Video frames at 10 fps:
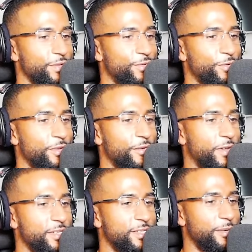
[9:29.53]
Such die
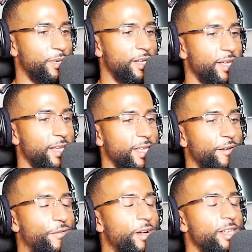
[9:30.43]
Quelle selber.
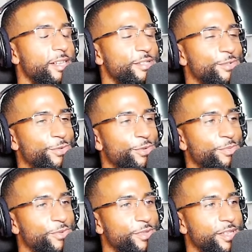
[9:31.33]
Ja, vor allen Dingen, da ist so ein
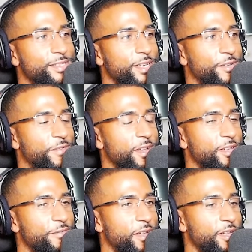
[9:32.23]
Typ, so, der sagt Quelle,
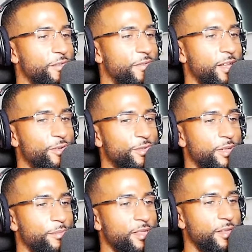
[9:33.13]
Quelle, Quelle und
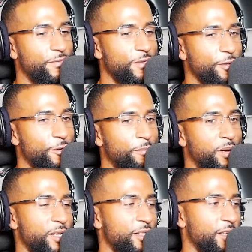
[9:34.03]
dann macht er ein Video und
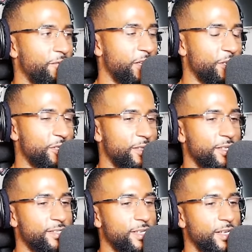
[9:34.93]
blendet irgendwelche
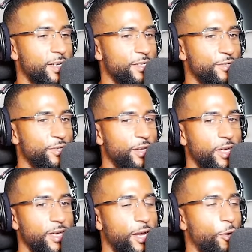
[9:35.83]
Statistiken ein. So,
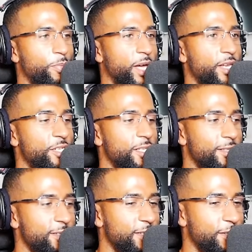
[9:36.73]
glaub keiner
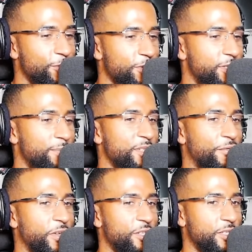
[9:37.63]
Statistik, die du nicht selbst
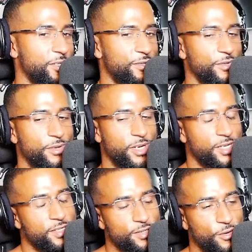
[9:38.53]
gefälscht hast. So.
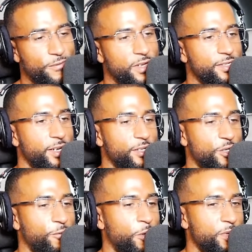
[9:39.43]
Kannst jetzt auch wieder sagen,
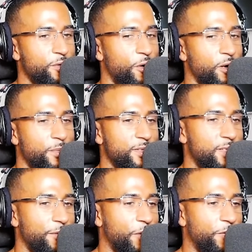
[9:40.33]
das ist Schwurbeltalk, aber es
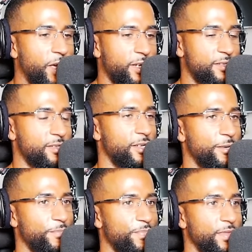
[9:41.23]
sind einfach Facts.
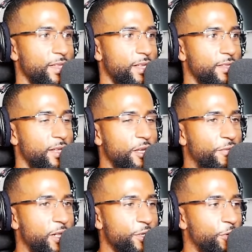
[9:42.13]
Deine
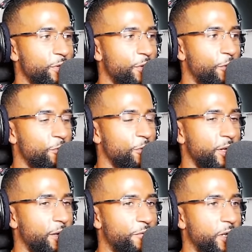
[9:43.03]
Quellen könnten auch
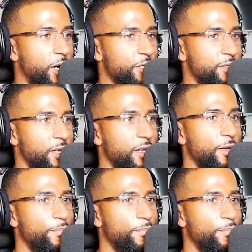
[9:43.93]
total für den Arsch sein.